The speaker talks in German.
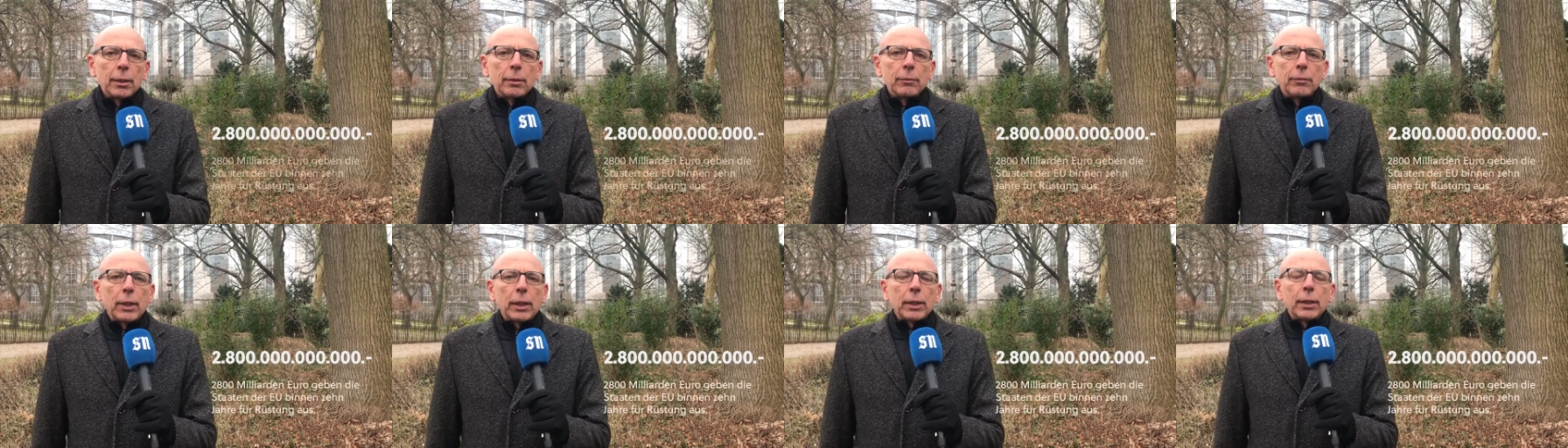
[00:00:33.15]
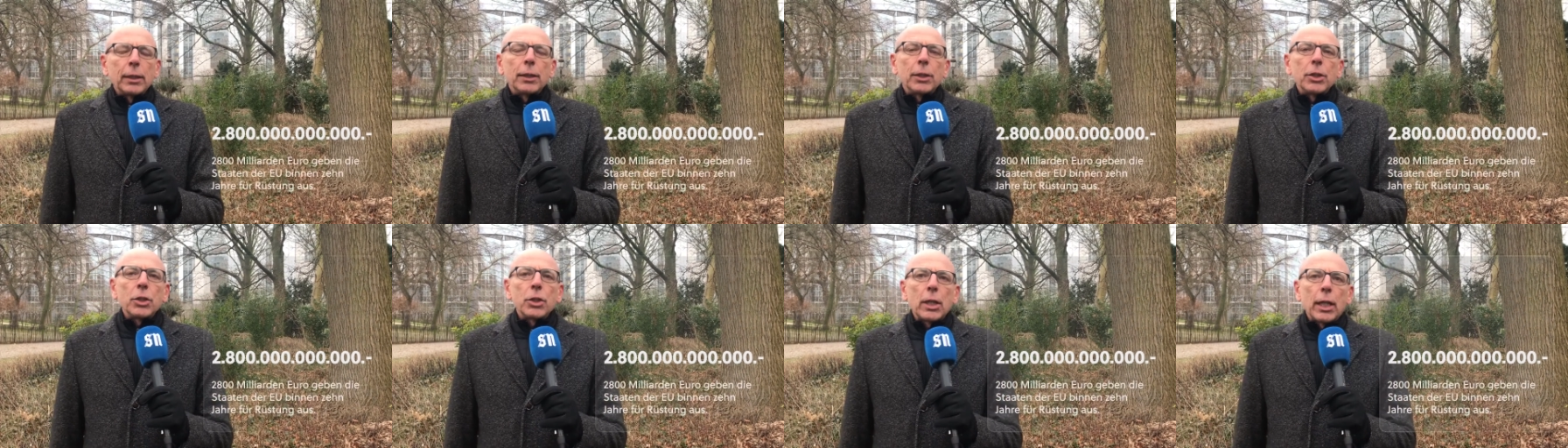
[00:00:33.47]

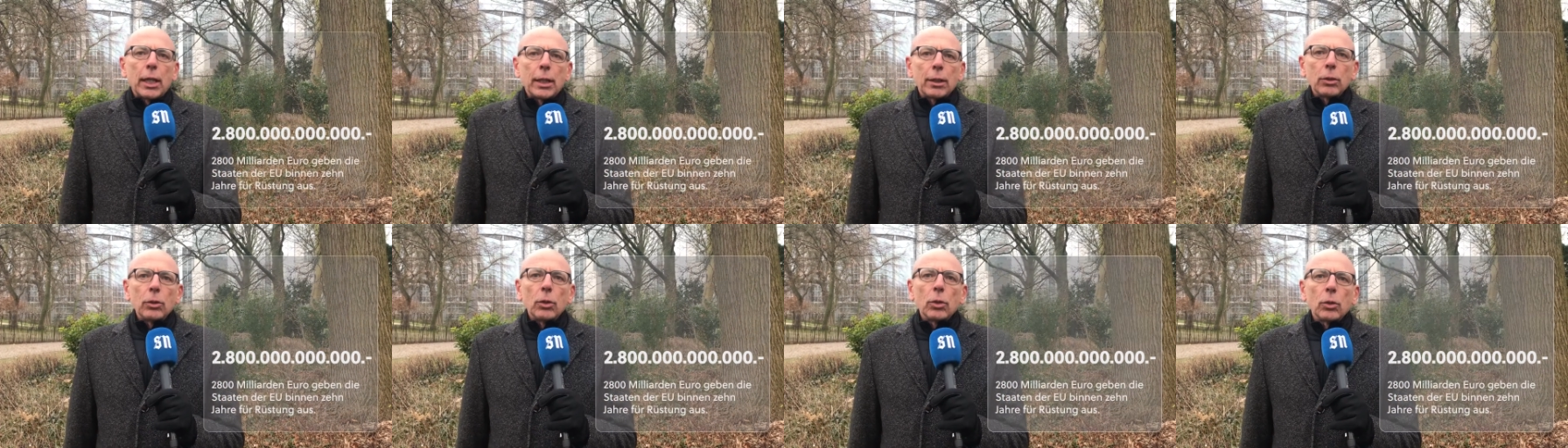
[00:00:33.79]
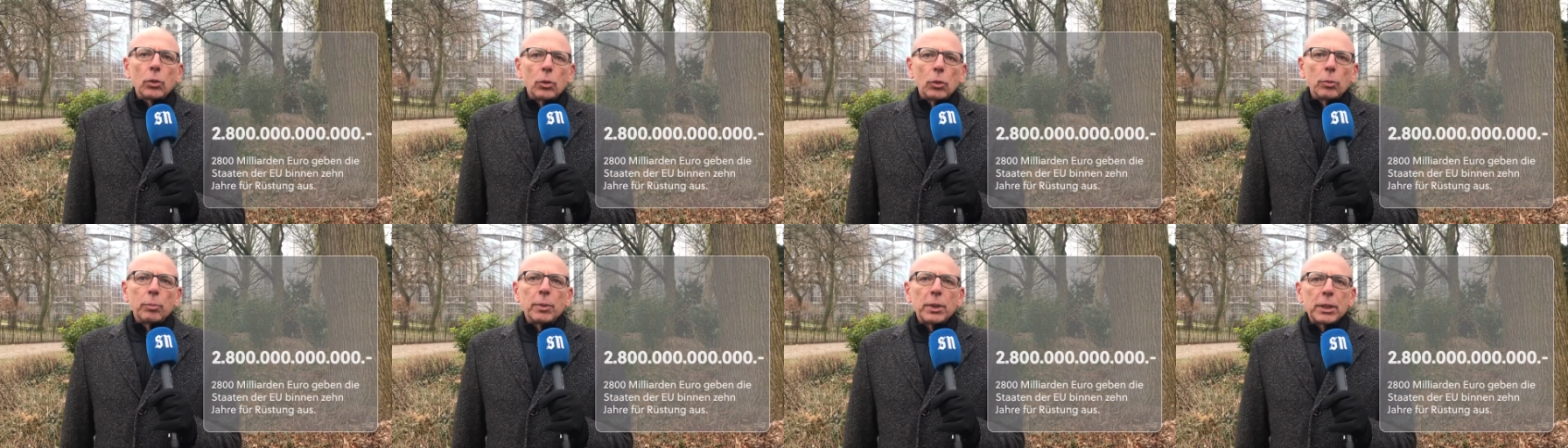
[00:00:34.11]
werden die Staaten
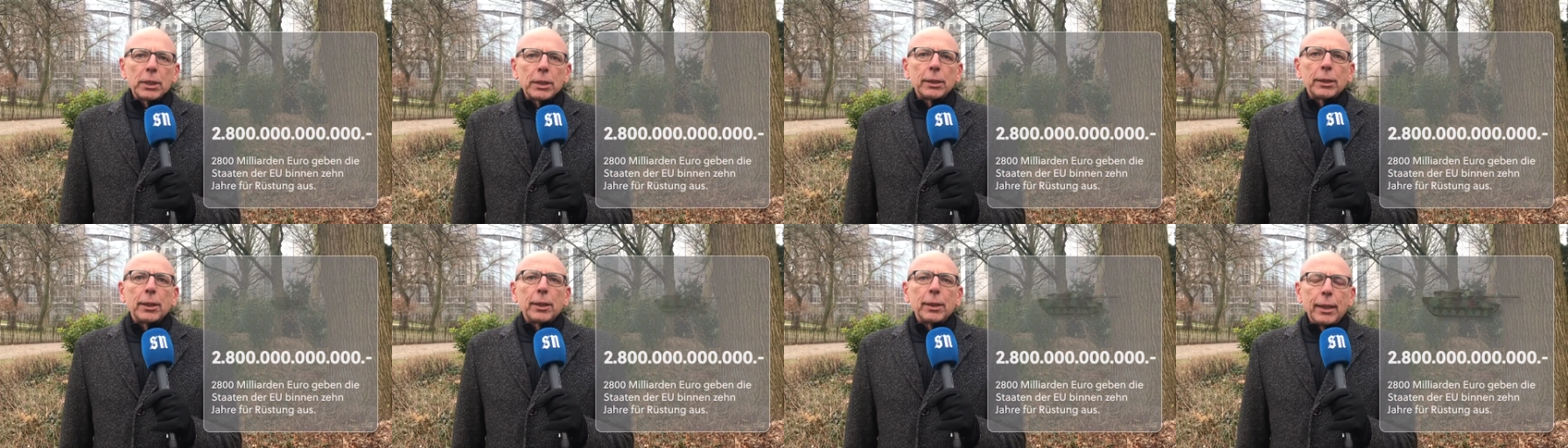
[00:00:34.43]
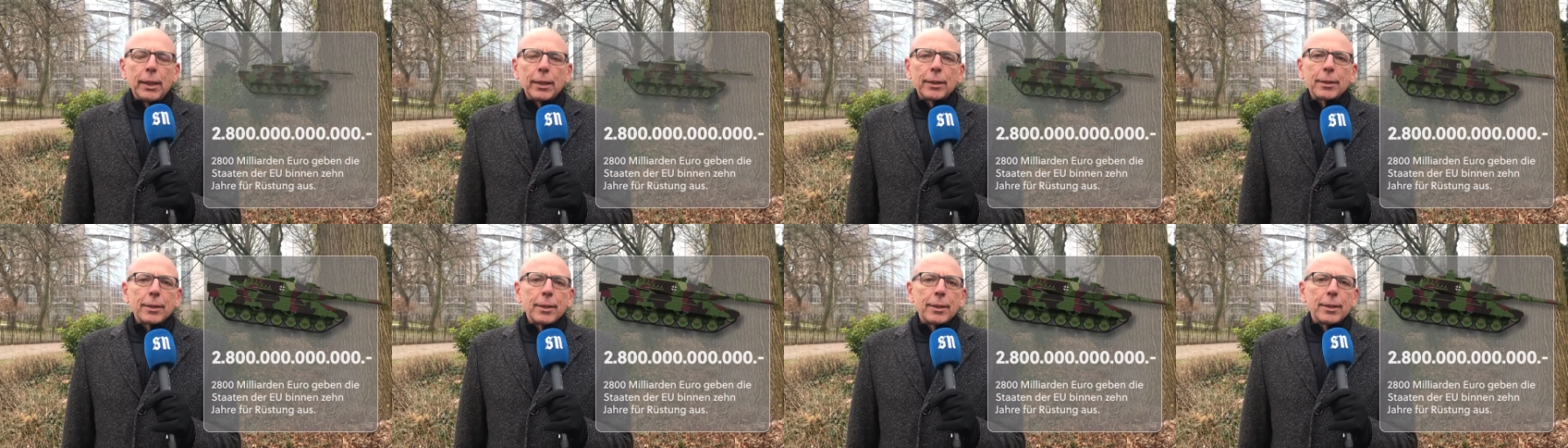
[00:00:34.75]
Europas in den
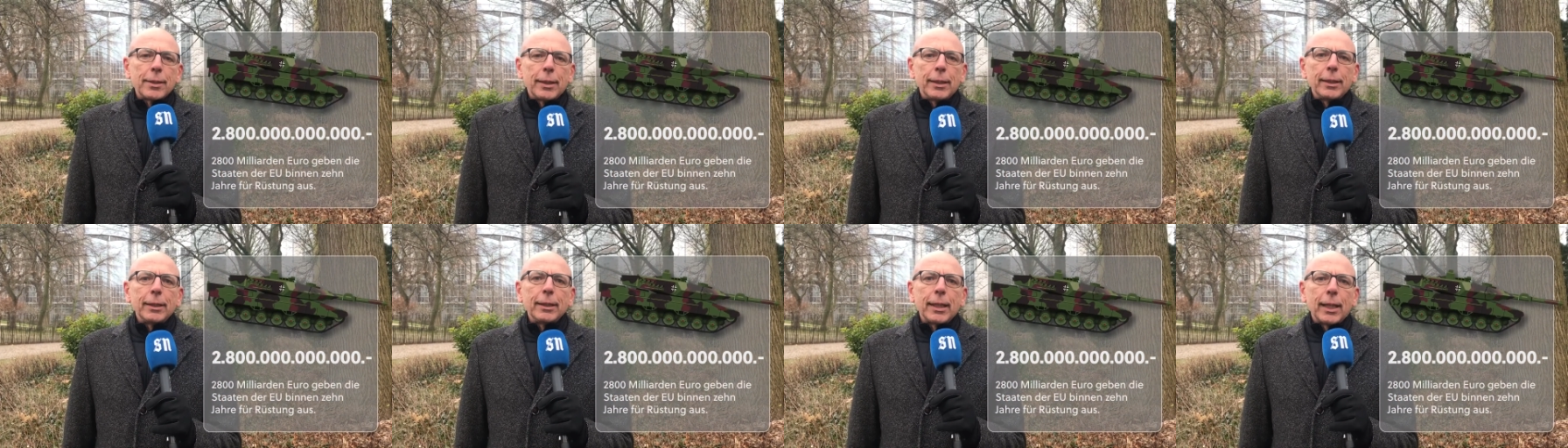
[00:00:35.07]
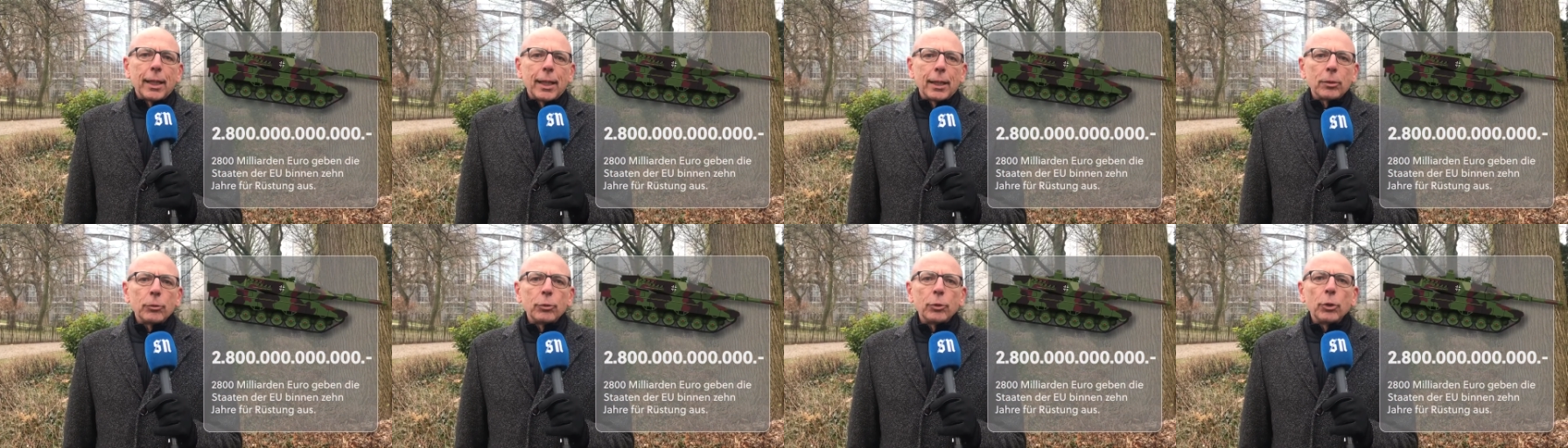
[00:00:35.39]
nächsten zehn
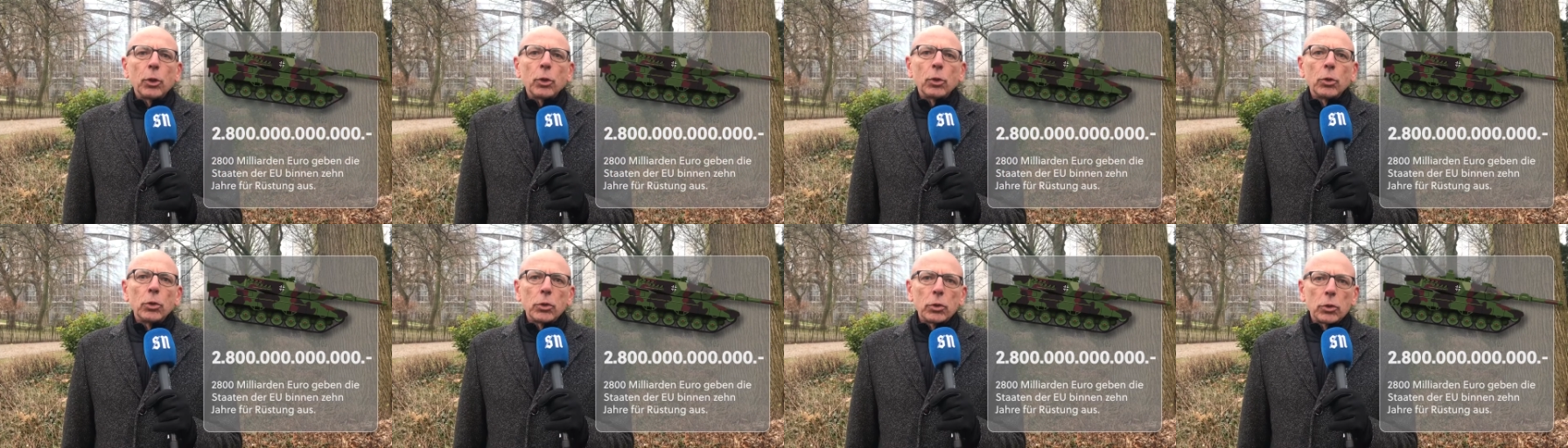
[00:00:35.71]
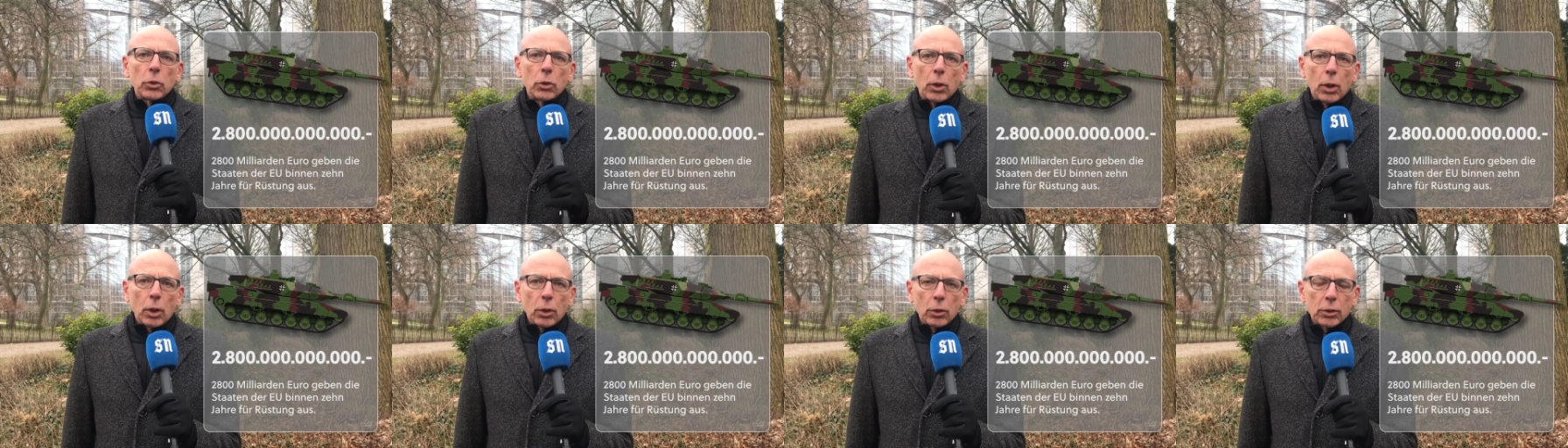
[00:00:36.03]
Jahren für
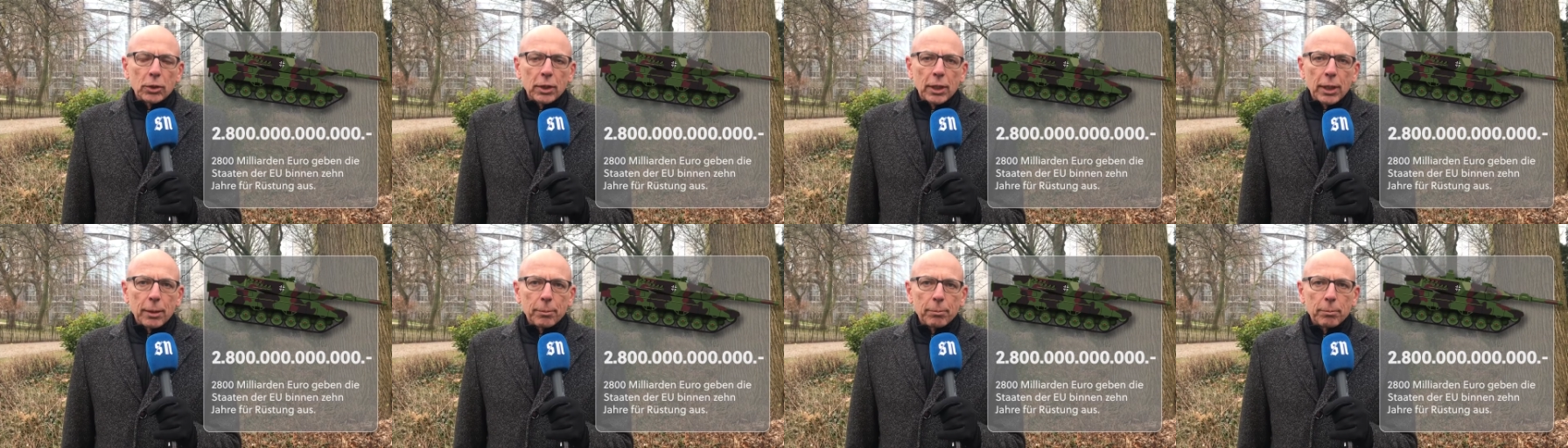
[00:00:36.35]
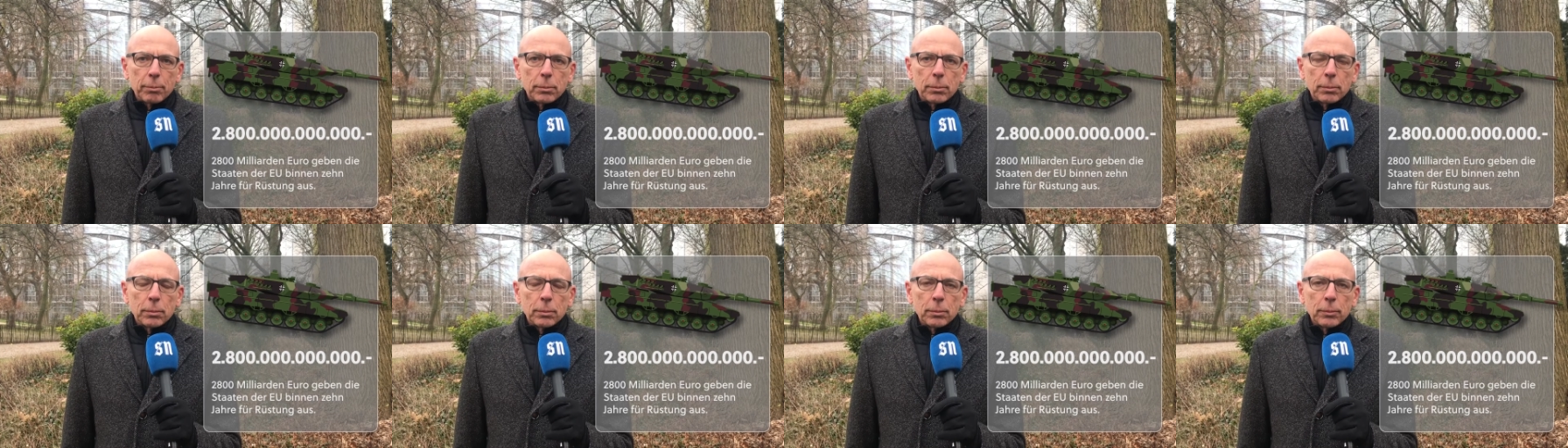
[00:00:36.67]
Rüstung ausgeben,